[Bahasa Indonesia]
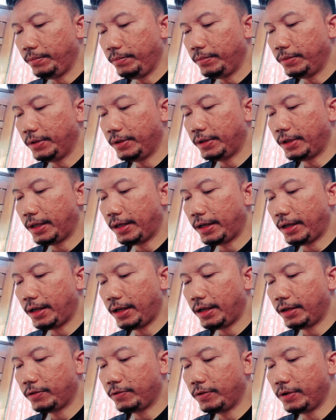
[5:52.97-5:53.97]
bentar ya
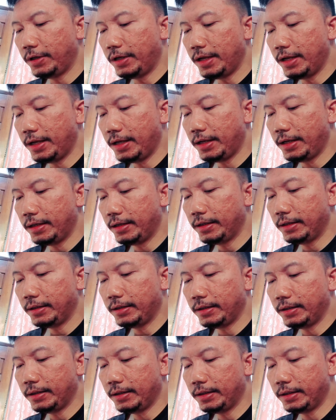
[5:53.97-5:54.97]
aku ada
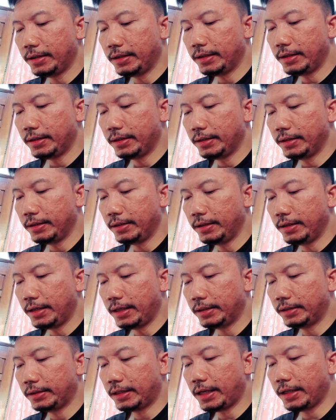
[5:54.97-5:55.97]
uh,
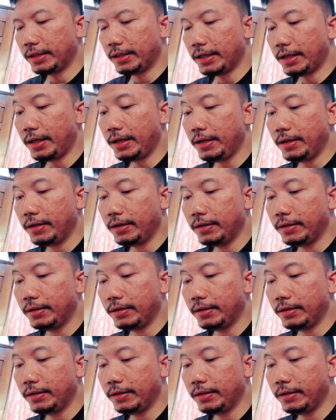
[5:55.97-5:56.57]
datanya